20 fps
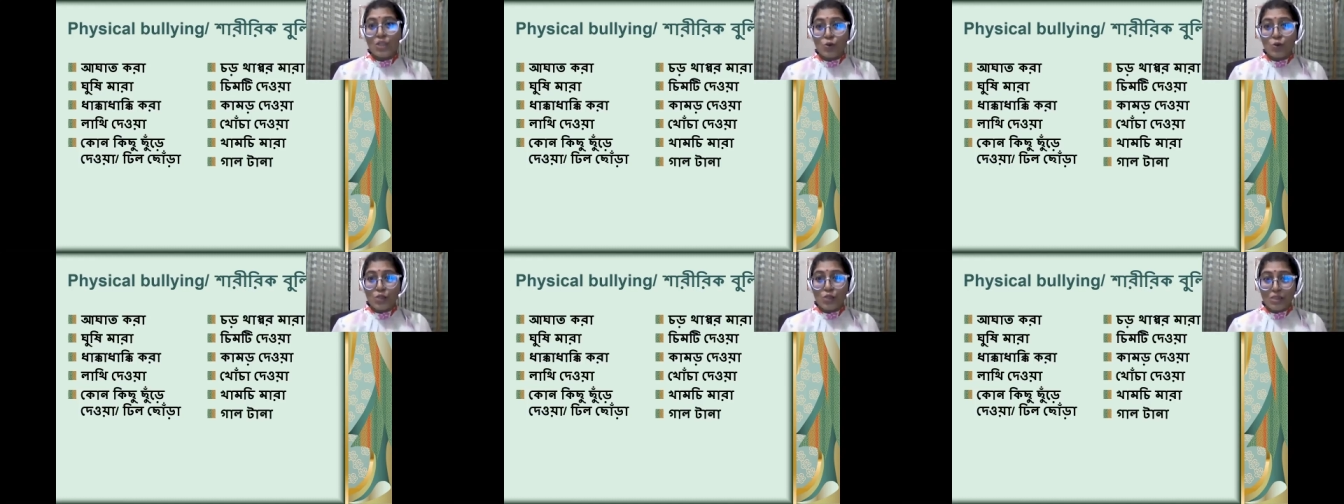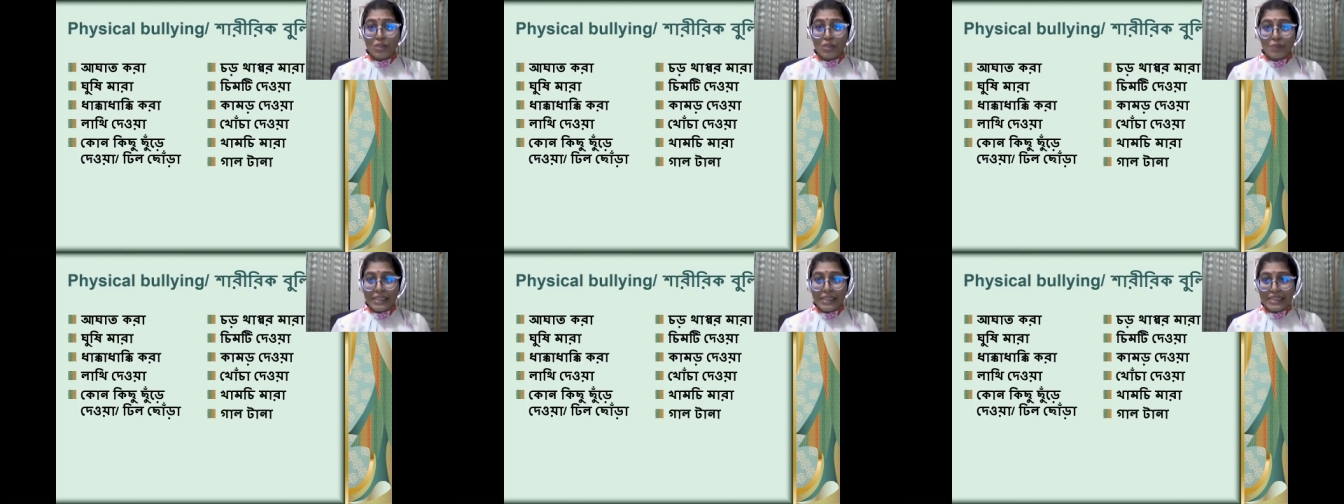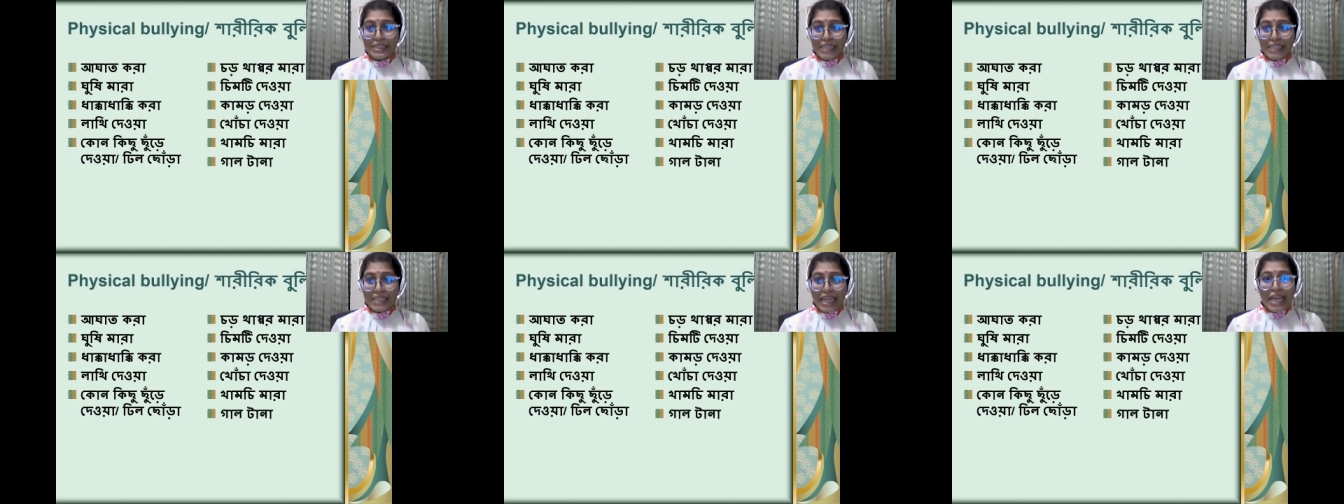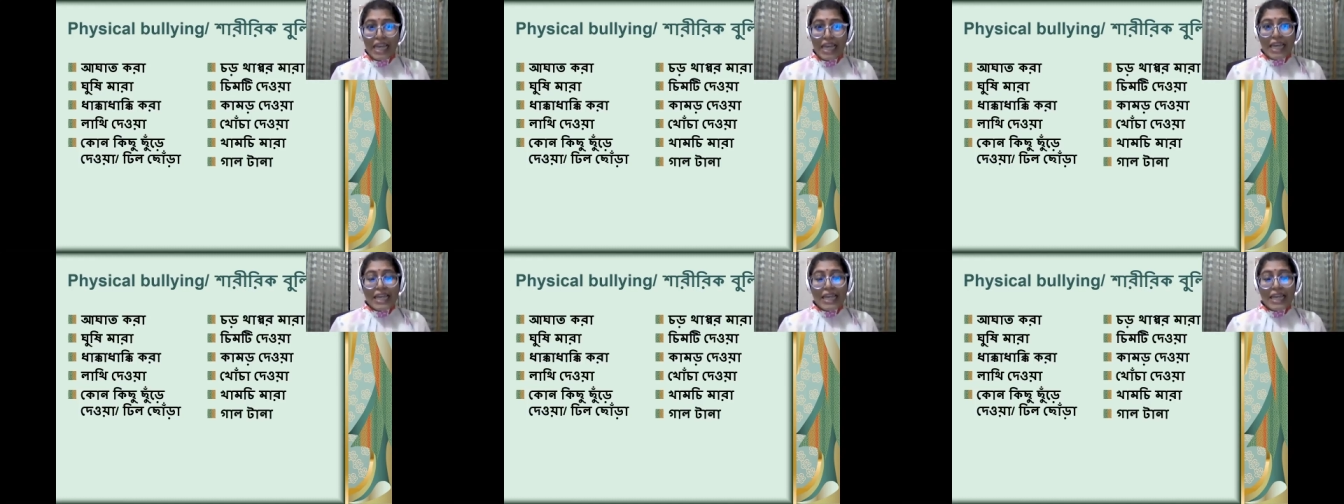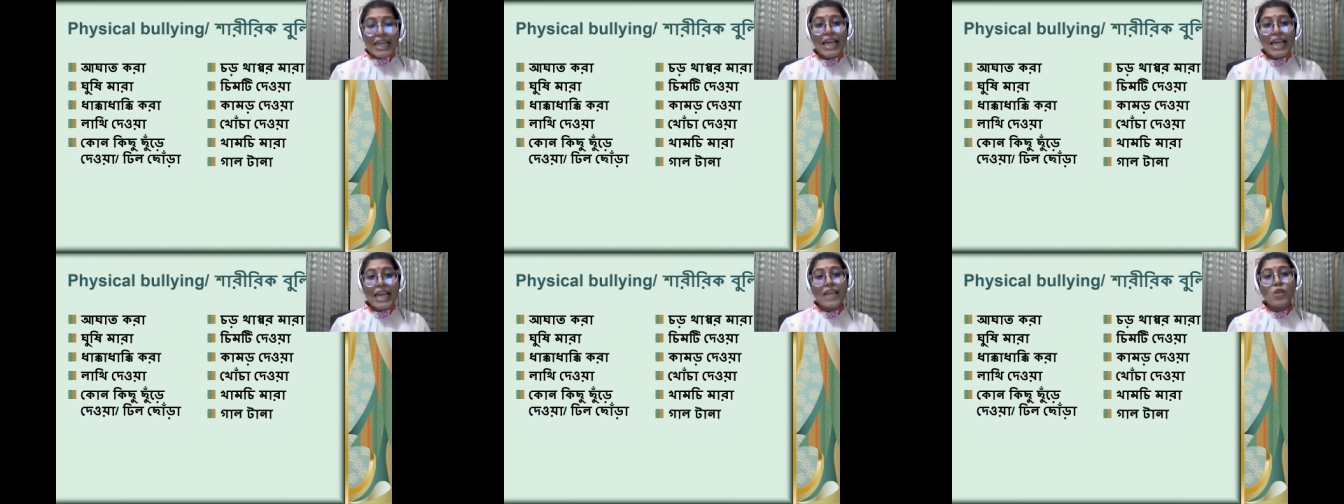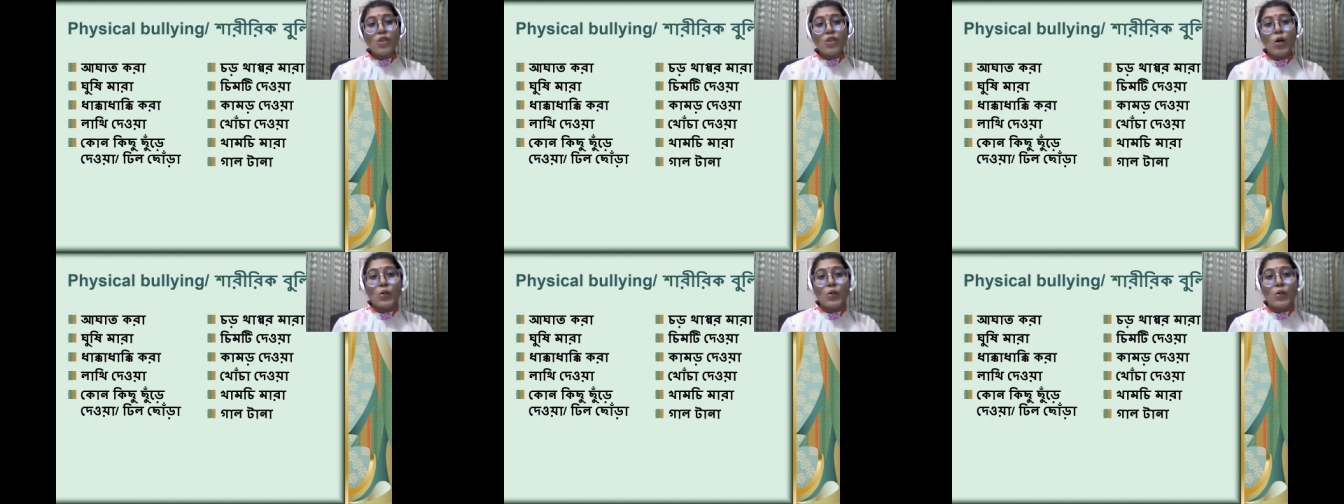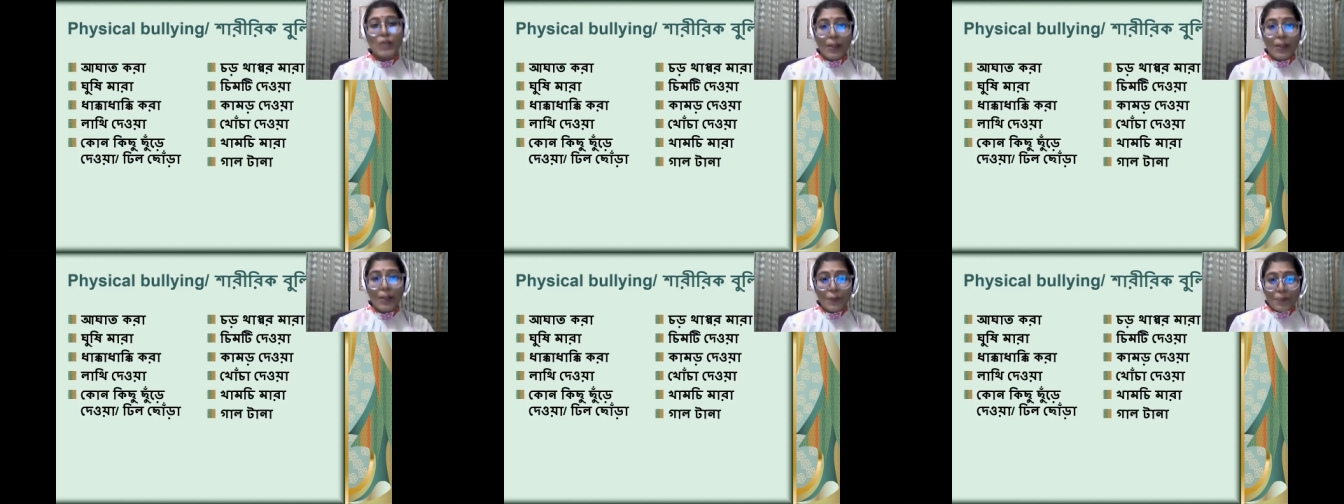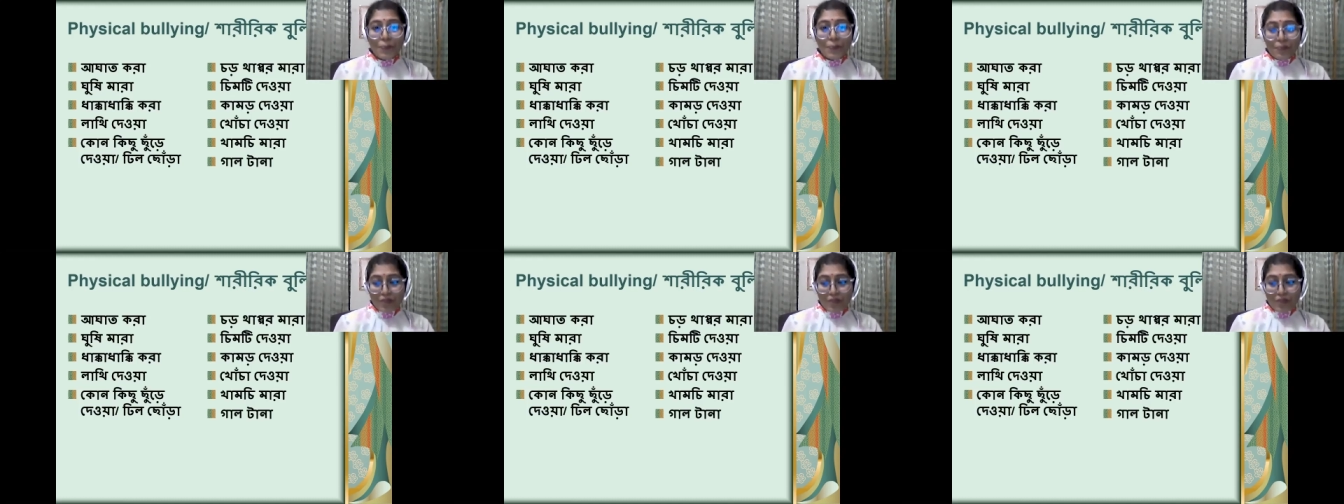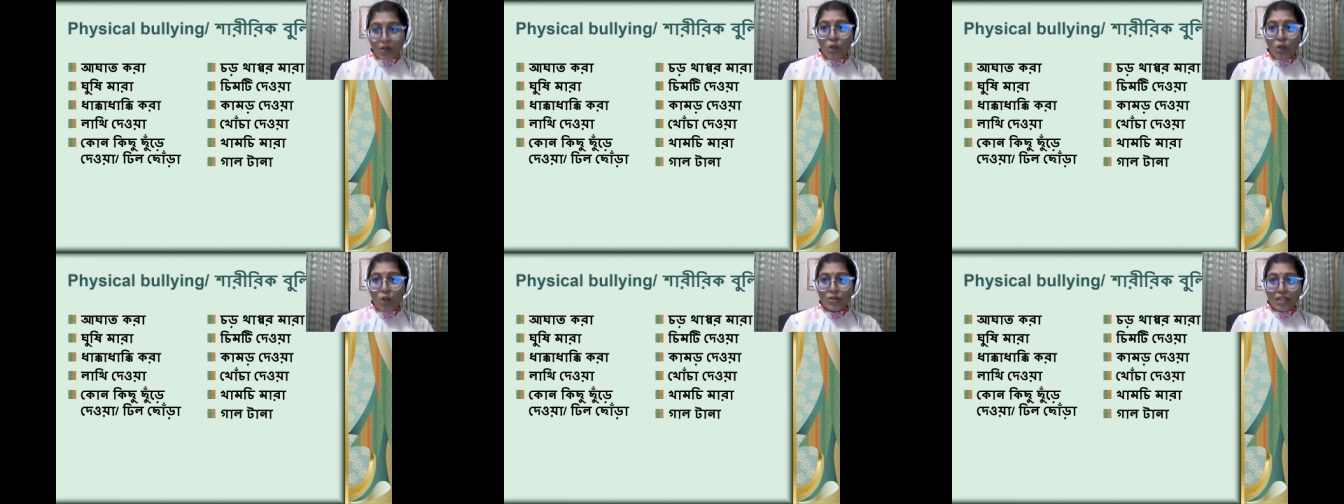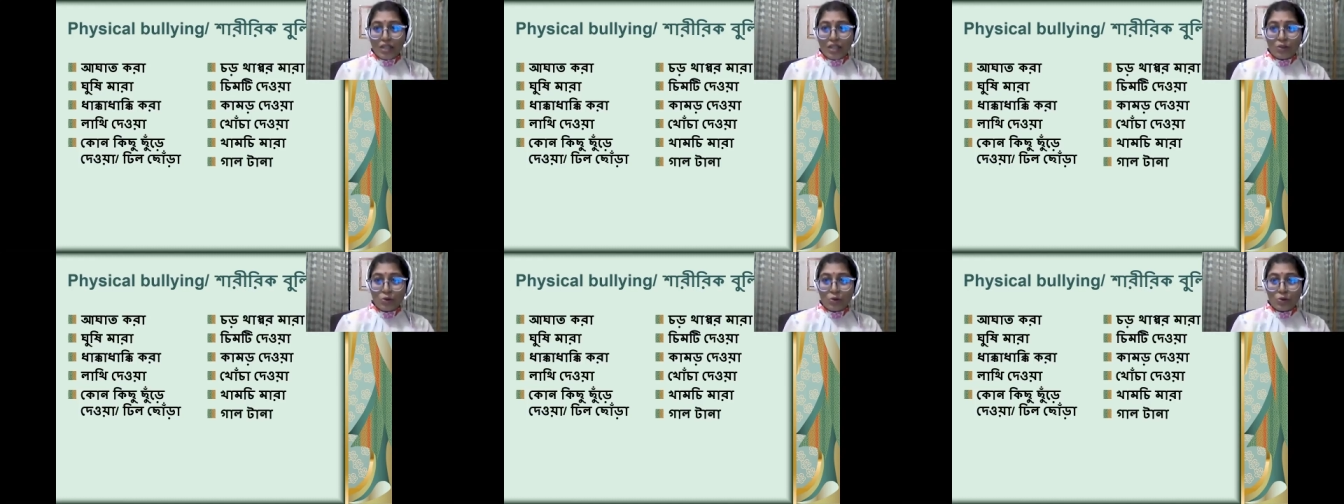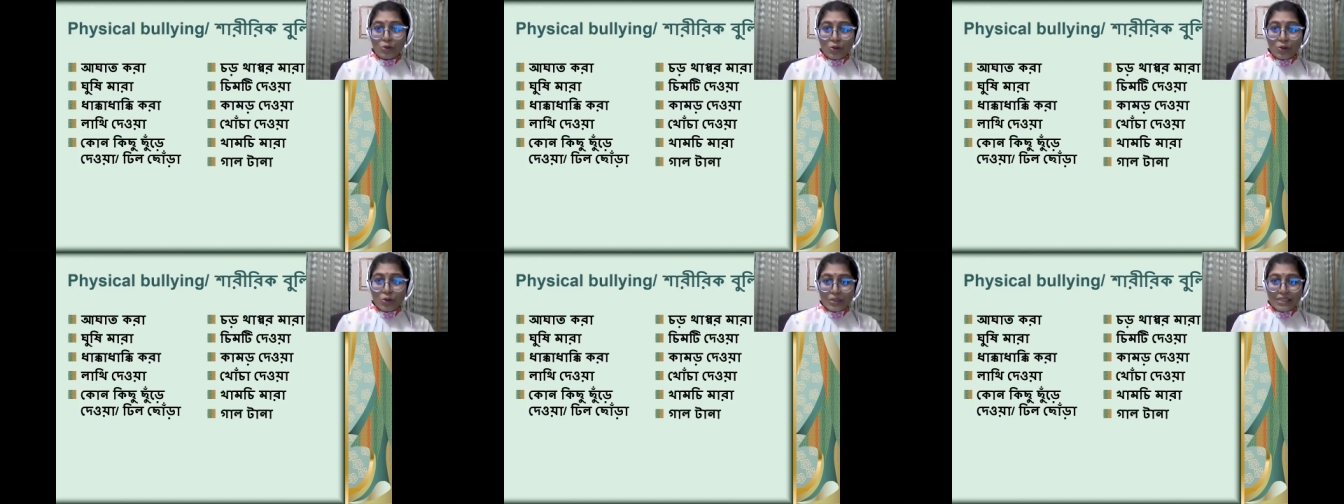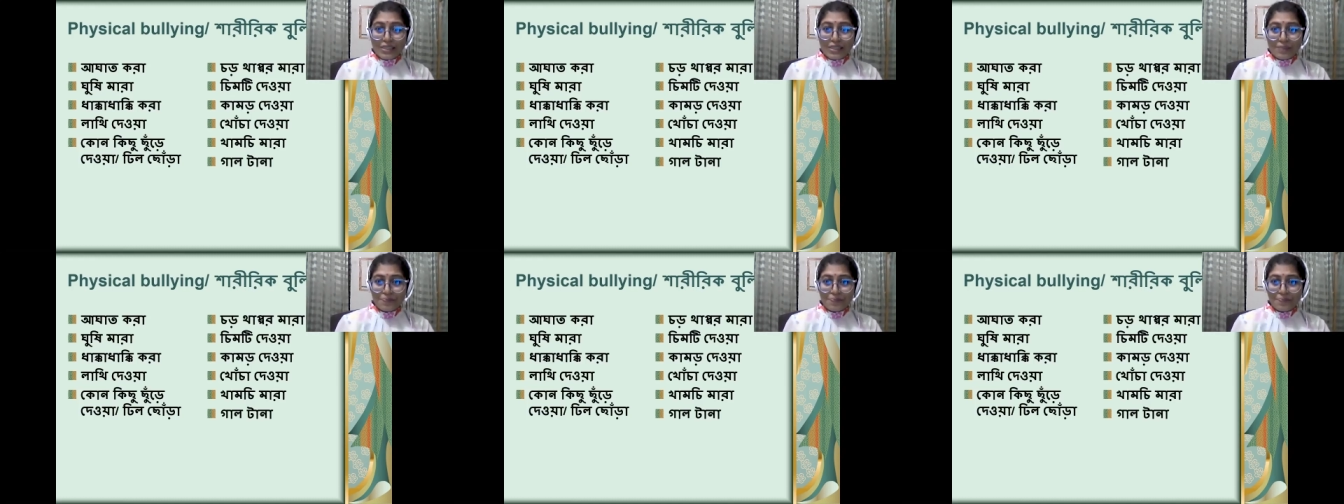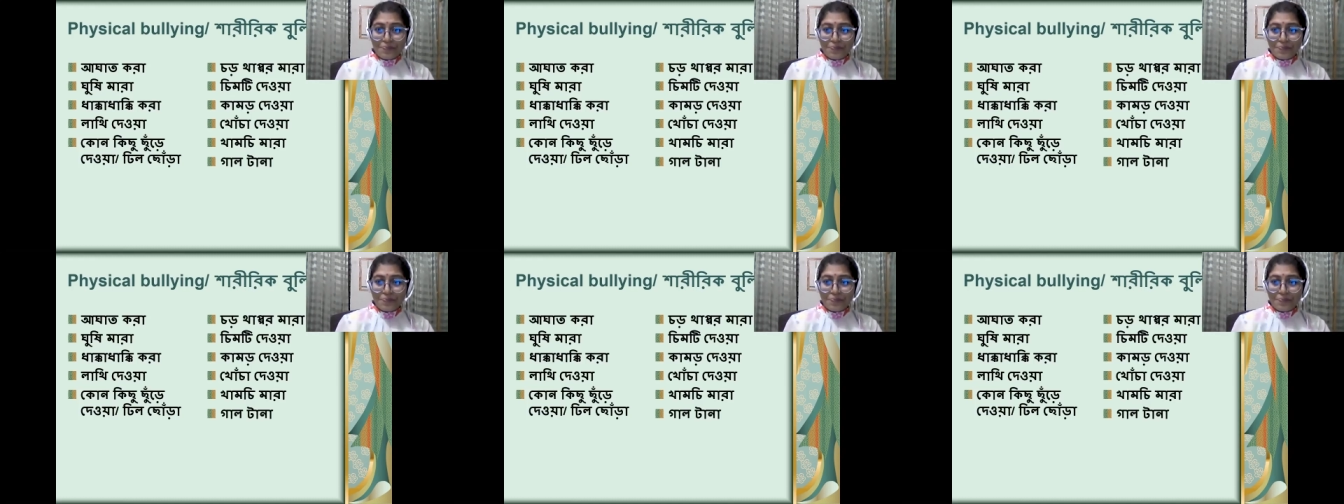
ঘুষি মারছে এই ধরনের ঘটনাগুলো ঘটছে